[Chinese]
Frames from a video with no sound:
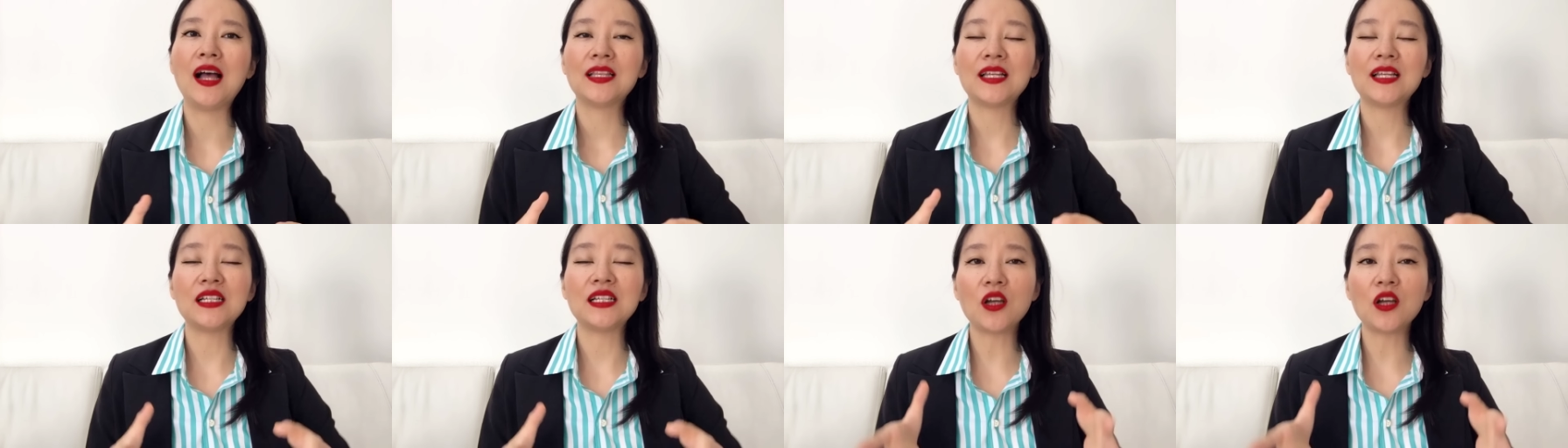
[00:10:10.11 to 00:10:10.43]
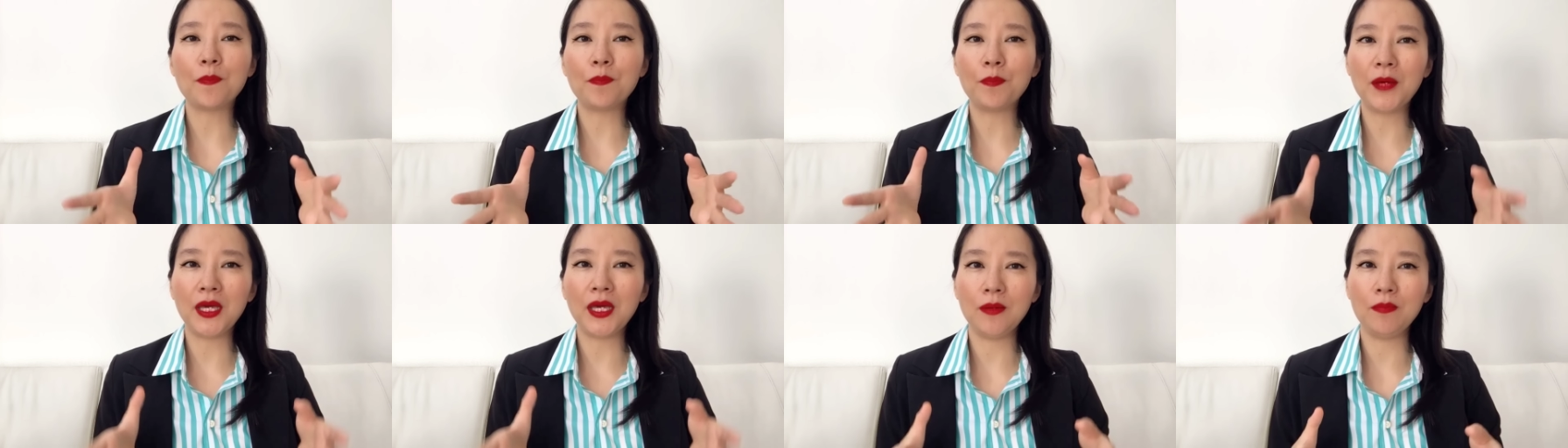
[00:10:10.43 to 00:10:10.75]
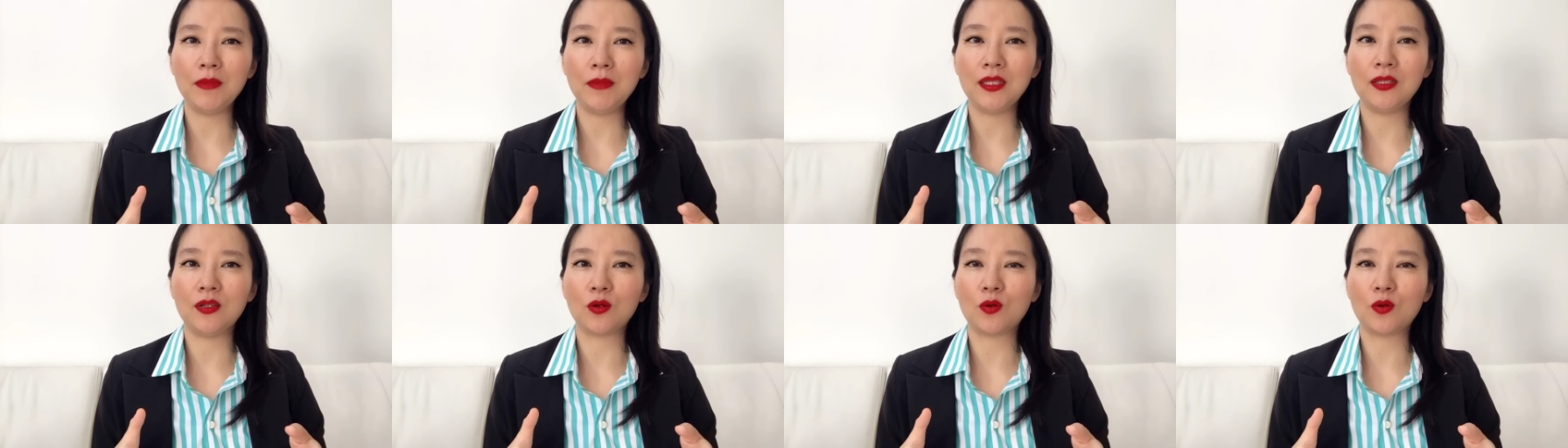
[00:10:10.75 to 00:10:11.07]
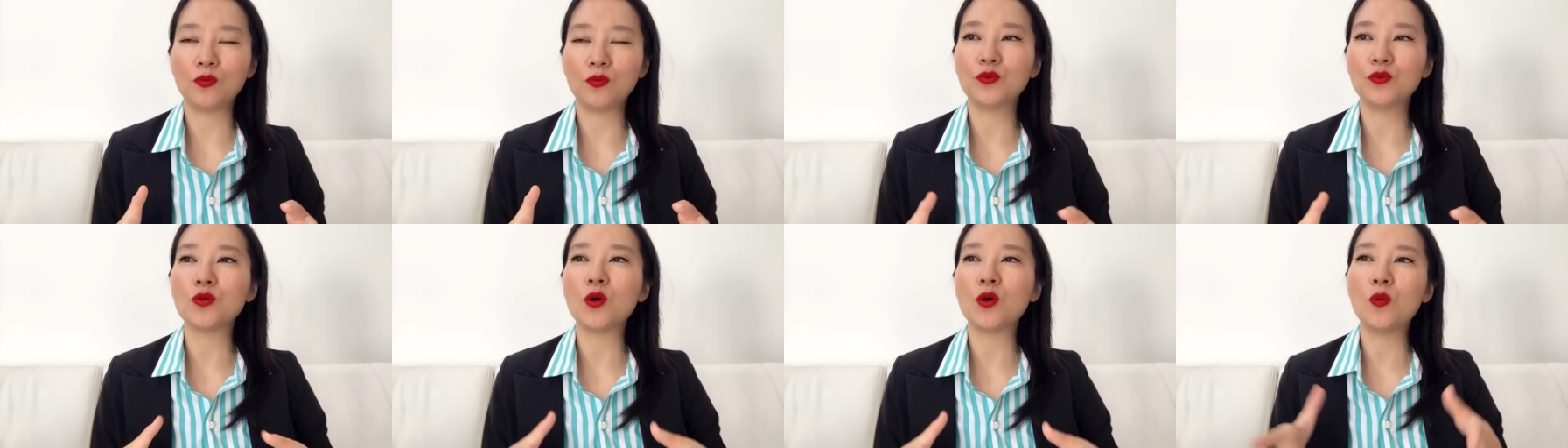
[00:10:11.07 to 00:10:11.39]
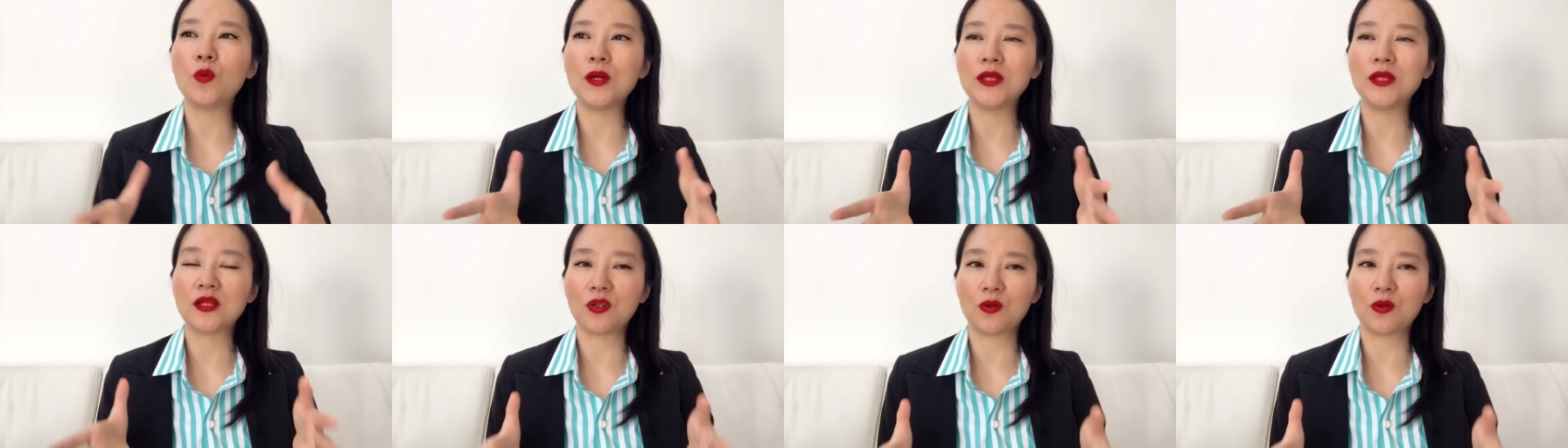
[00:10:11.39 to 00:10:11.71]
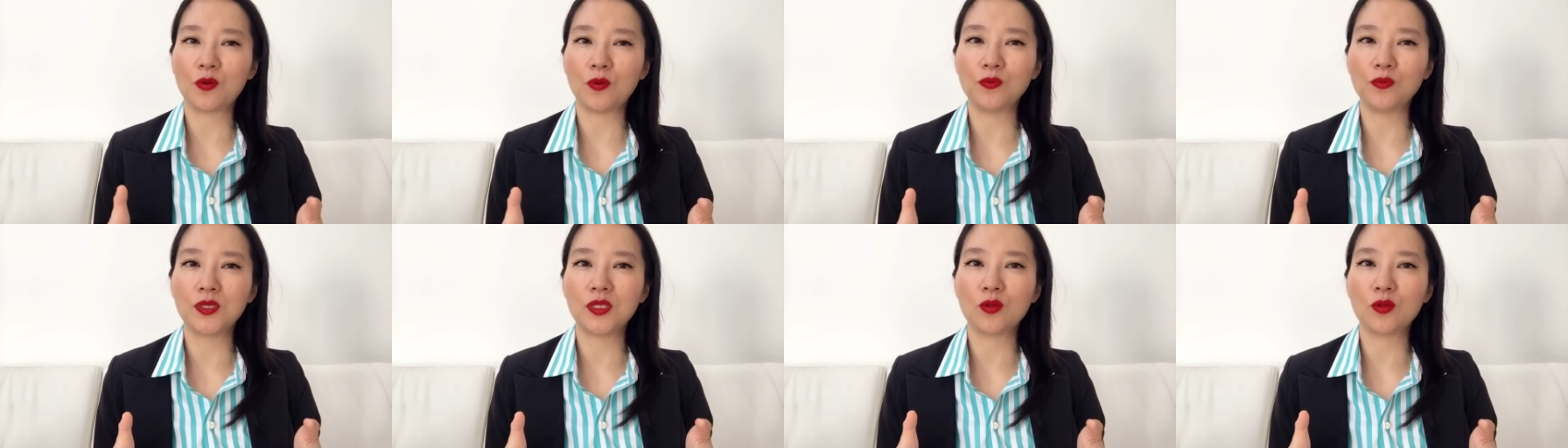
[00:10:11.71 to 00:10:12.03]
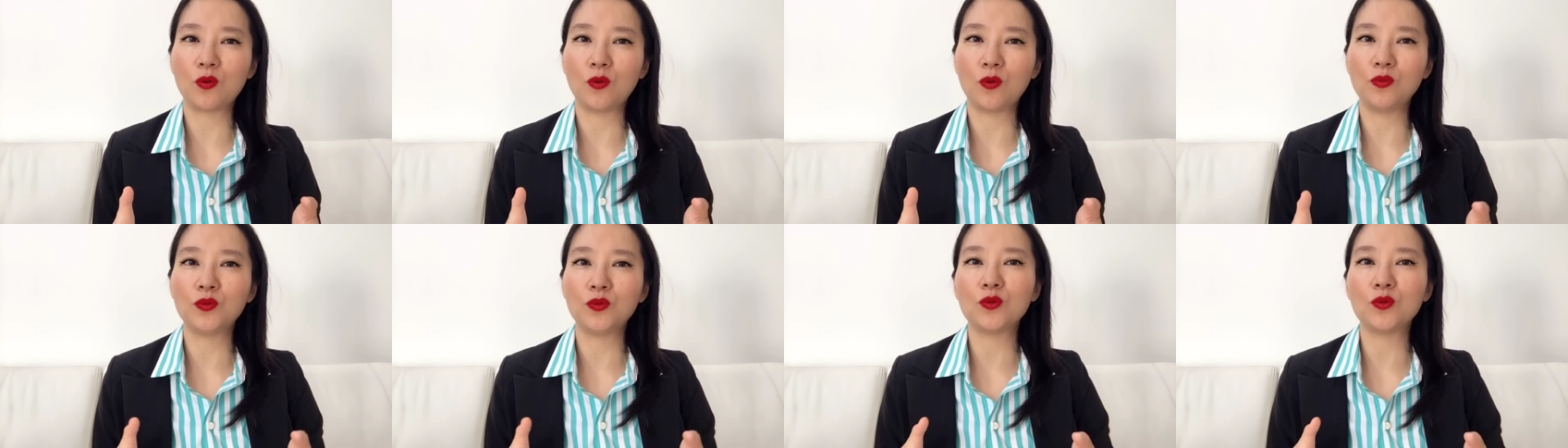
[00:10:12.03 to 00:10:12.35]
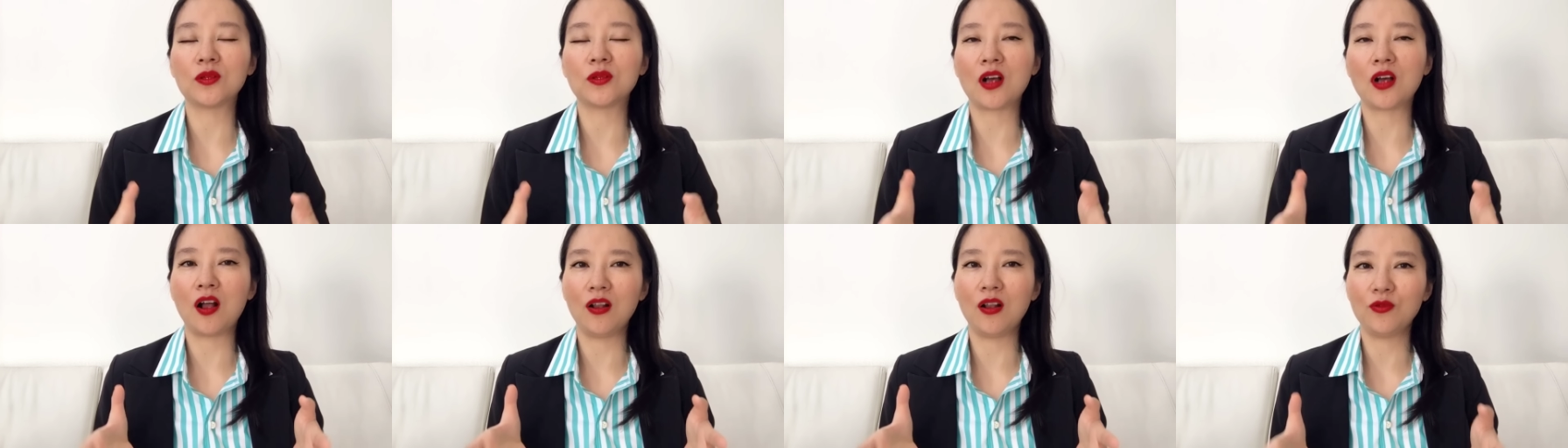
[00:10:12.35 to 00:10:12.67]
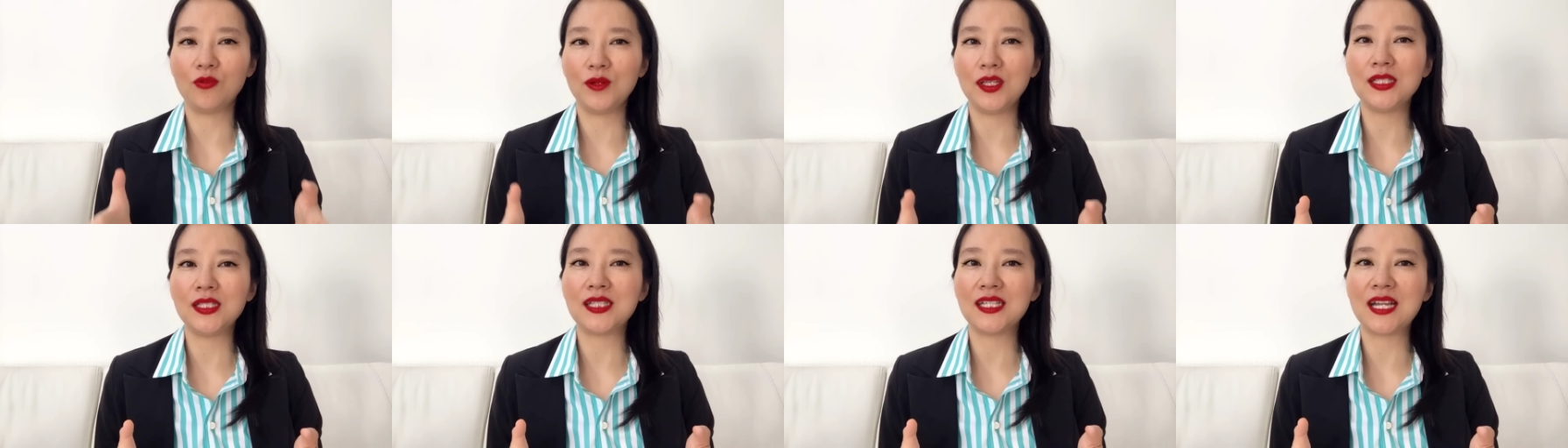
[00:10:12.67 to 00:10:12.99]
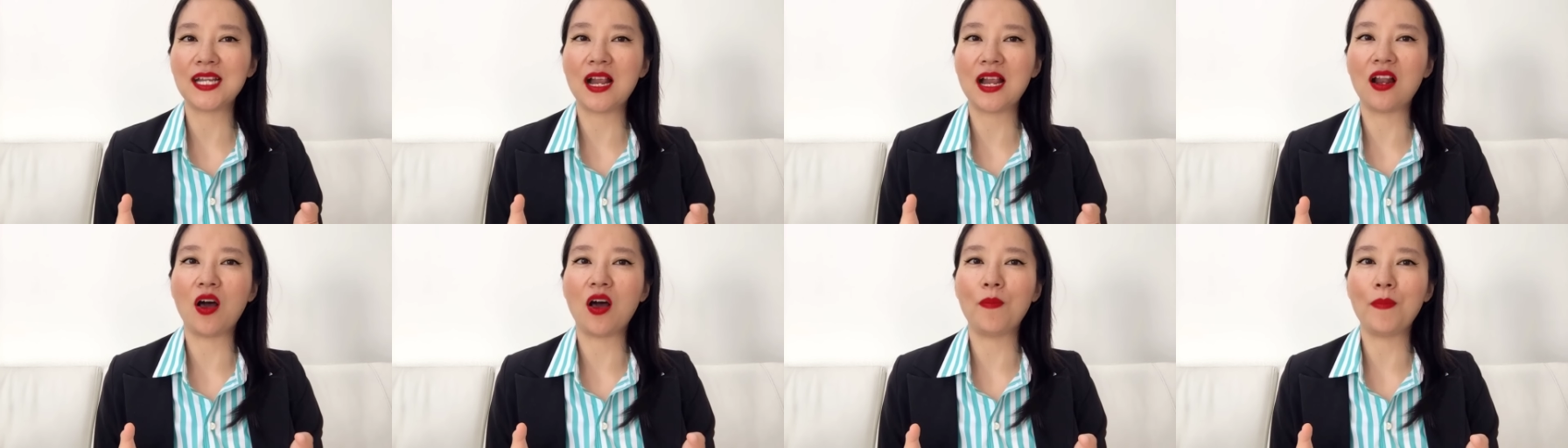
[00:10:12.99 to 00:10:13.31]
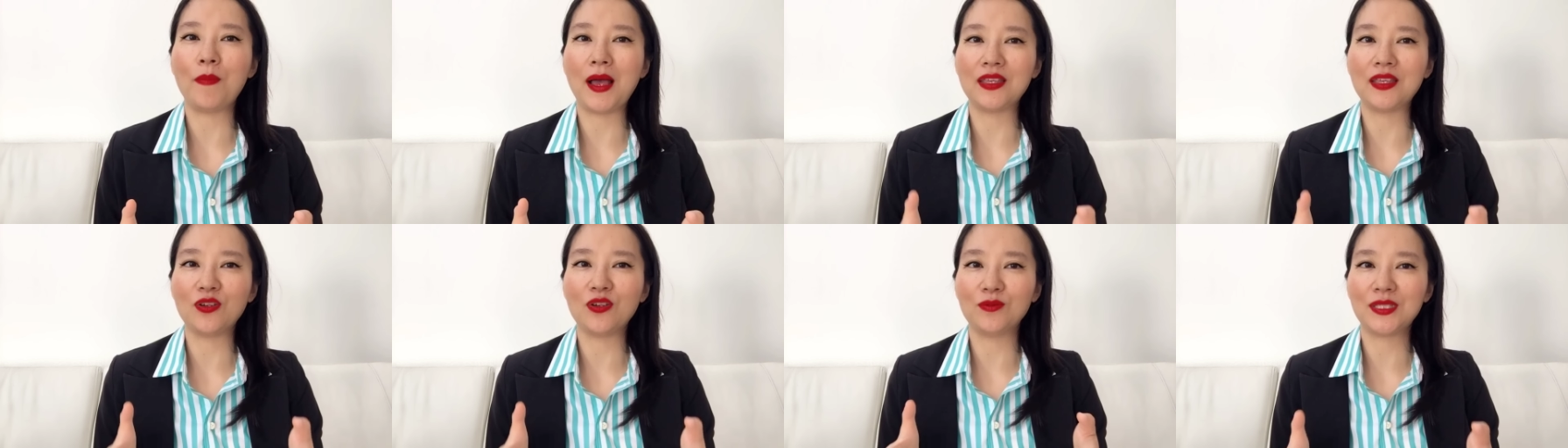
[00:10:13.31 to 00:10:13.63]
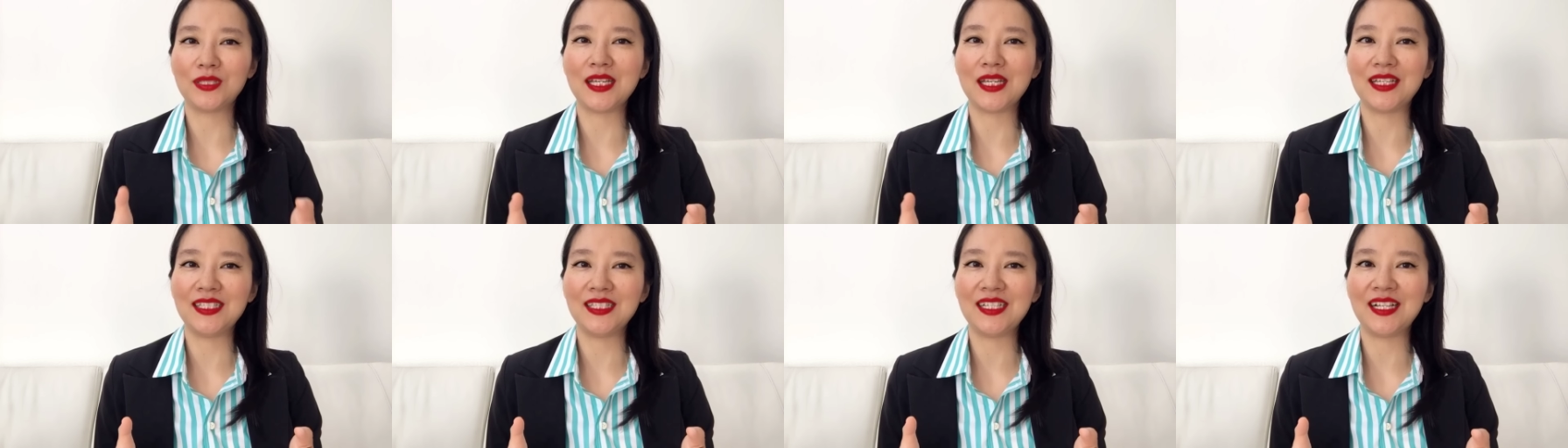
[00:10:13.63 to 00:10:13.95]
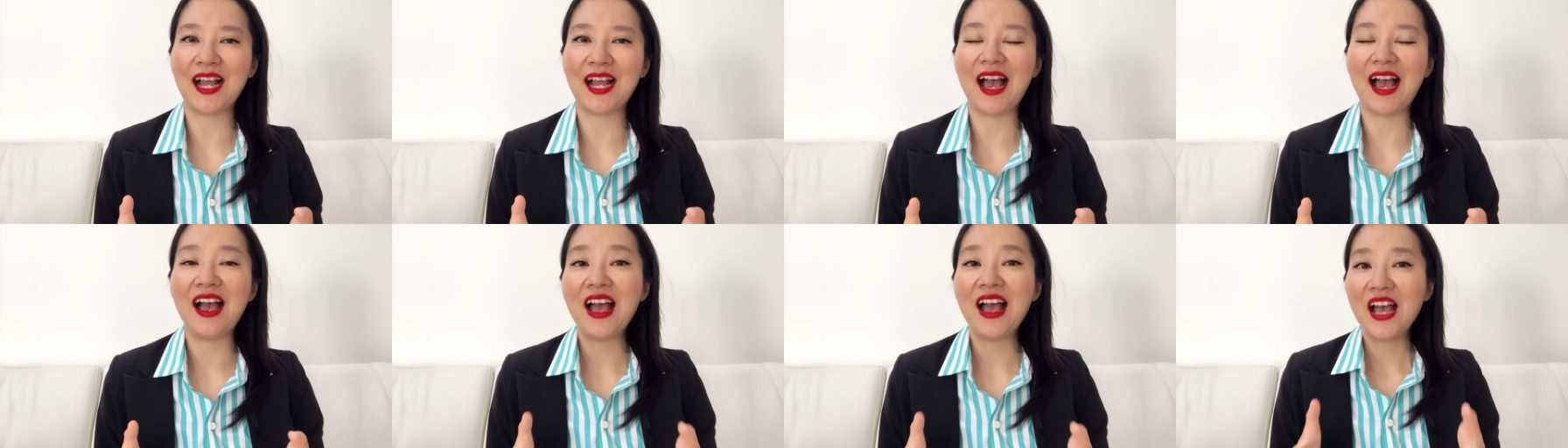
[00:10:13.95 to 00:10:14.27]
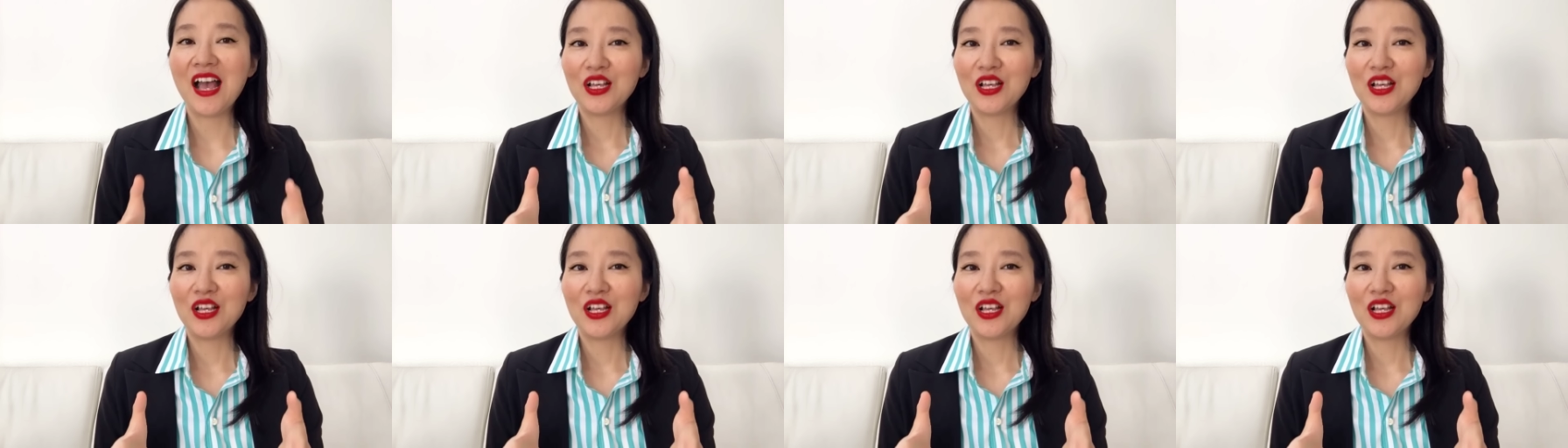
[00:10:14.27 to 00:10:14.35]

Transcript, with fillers: 他就要拼命的工作，为这个公司工作，然后一直让老板有钱起来。